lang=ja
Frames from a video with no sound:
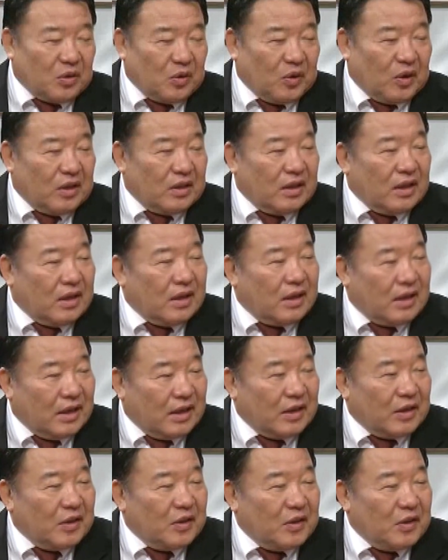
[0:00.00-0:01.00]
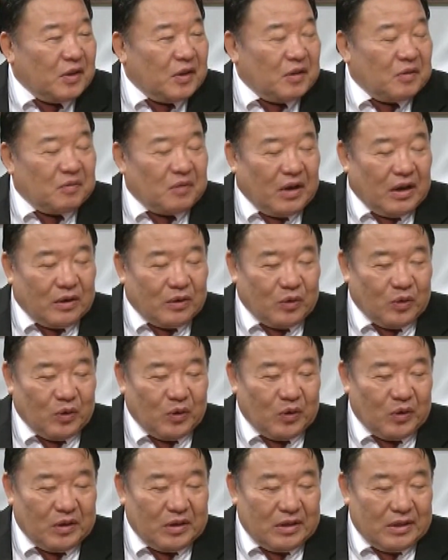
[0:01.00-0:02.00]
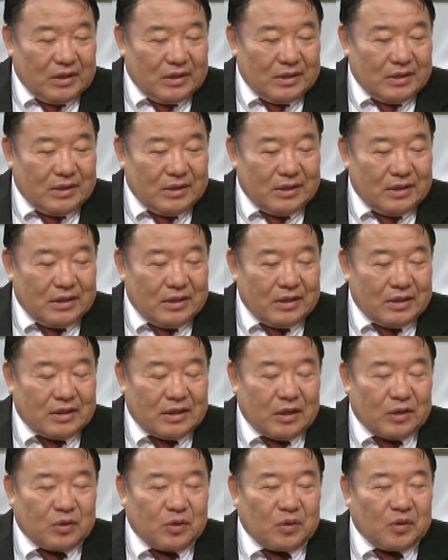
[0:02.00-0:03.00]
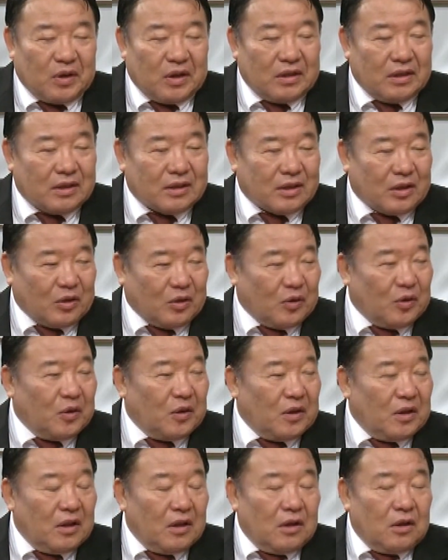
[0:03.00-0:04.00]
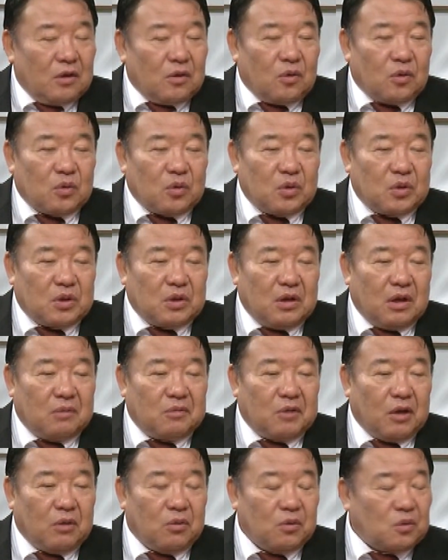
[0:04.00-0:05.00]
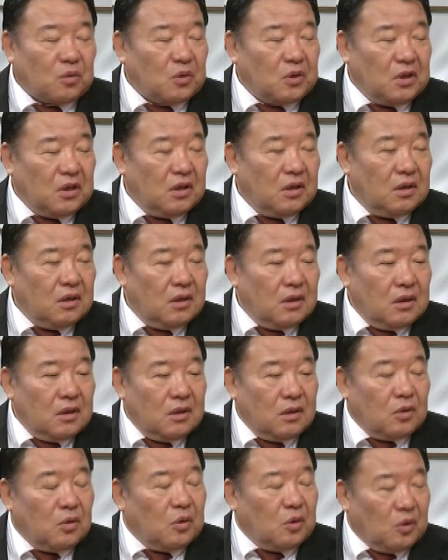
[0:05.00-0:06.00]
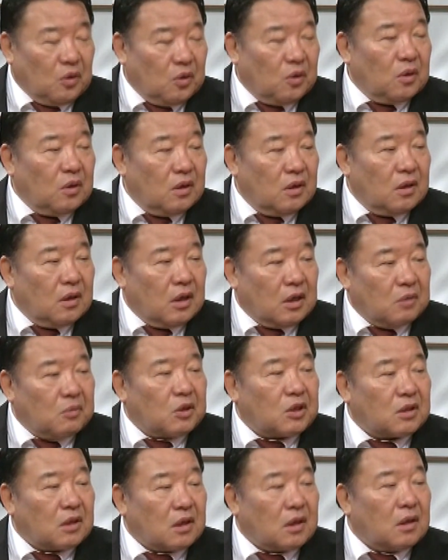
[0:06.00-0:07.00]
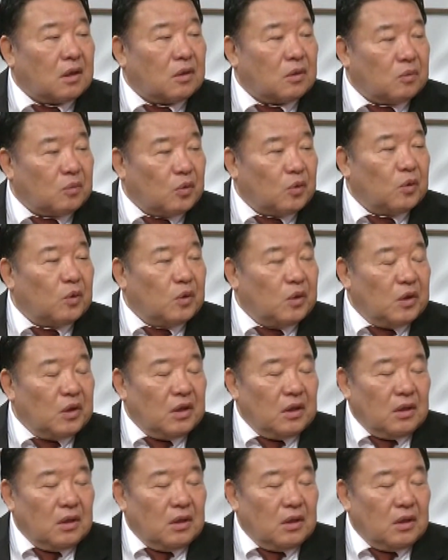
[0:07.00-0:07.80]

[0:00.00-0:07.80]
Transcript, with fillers: 気そうなんで、はい、まああの早速なんですけど今年はまあ本当にいろいろありましたけれども、